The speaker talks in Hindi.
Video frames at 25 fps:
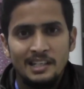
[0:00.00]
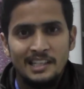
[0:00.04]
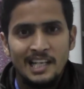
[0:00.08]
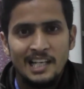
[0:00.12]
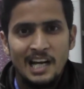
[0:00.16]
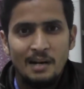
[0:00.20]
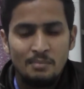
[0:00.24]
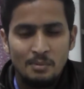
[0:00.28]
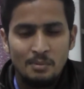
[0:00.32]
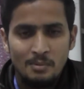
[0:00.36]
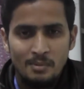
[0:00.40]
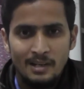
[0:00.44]

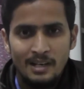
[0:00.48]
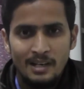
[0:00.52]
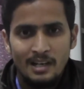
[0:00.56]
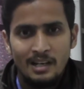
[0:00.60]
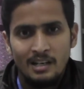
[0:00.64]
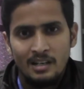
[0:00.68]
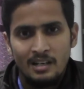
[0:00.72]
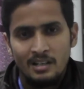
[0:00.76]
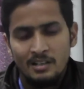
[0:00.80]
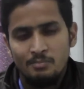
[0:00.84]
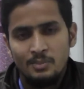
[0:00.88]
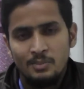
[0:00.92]
यहाँ पे
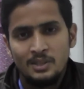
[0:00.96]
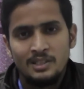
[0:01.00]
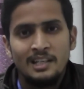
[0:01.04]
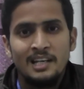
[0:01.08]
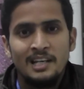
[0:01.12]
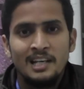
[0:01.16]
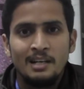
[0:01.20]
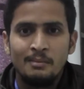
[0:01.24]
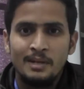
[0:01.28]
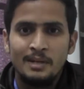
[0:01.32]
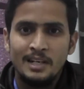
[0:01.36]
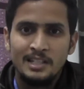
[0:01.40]
मैं
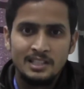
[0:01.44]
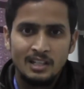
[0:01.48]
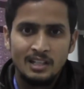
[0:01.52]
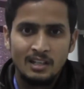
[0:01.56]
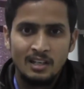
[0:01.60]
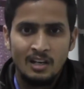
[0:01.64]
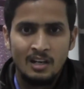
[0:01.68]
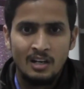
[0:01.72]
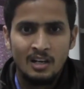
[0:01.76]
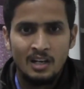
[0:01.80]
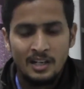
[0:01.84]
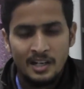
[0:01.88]
पिछले एक महीने से
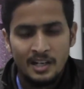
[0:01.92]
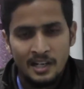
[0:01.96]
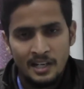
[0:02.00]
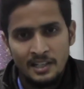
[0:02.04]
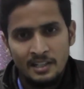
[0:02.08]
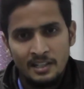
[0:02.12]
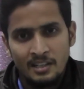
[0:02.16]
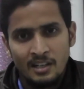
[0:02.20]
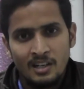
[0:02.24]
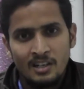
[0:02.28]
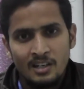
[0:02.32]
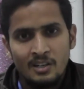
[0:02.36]

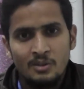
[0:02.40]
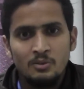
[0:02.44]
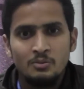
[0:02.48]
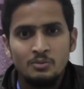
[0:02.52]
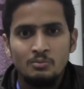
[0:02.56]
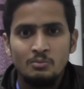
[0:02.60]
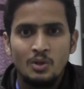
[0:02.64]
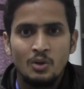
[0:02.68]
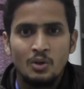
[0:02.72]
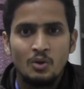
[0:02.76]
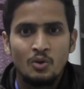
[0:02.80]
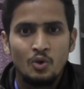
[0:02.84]
ट्रेनिंग कर रहा
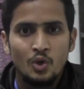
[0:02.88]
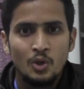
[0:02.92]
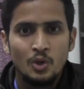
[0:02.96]
हूँ मेरे को